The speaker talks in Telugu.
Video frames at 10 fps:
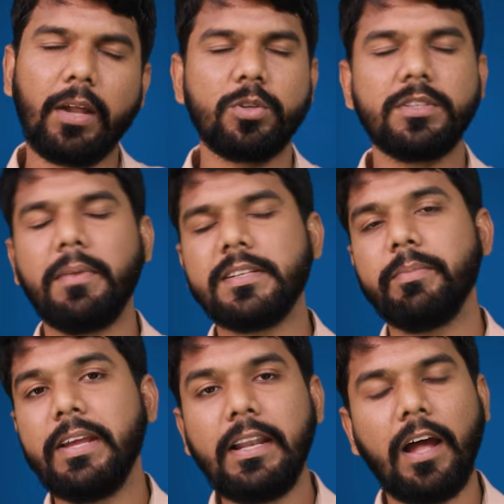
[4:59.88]
వాళ్ళ కోసం
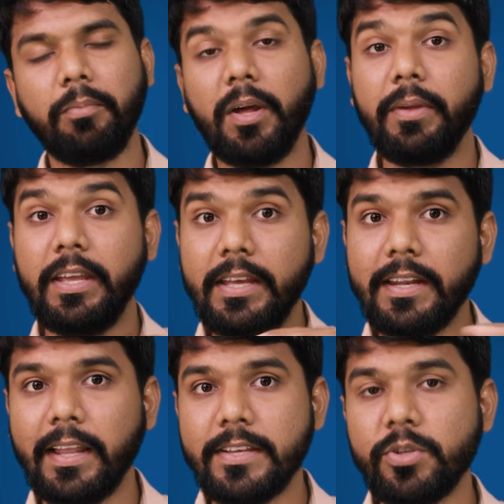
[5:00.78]
మాత్రం ఈ ల్యాప్టాప్
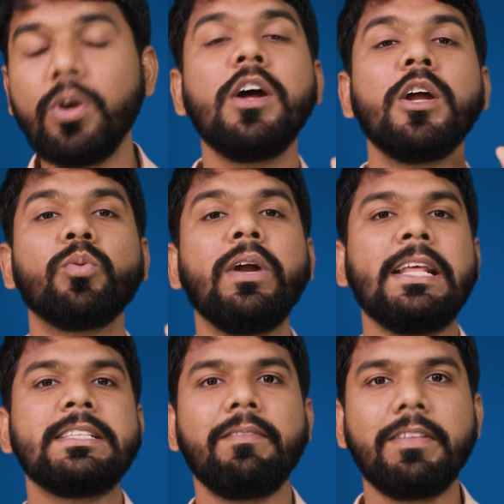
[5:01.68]
ఈ రేంజ్ లో
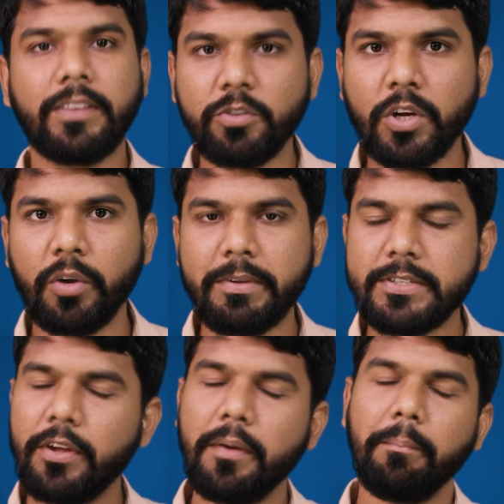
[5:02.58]
ట్వంటీ సెవెన్ థౌసండ్
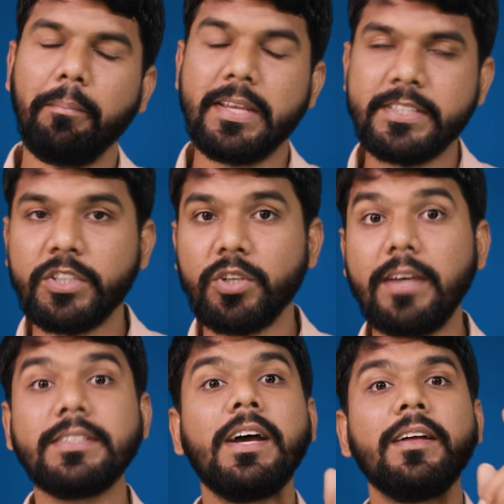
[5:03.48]
రూపీస్ లో బెస్ట్
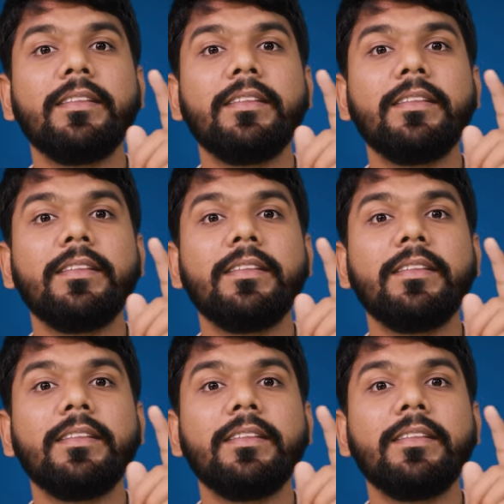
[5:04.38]
చాయిస్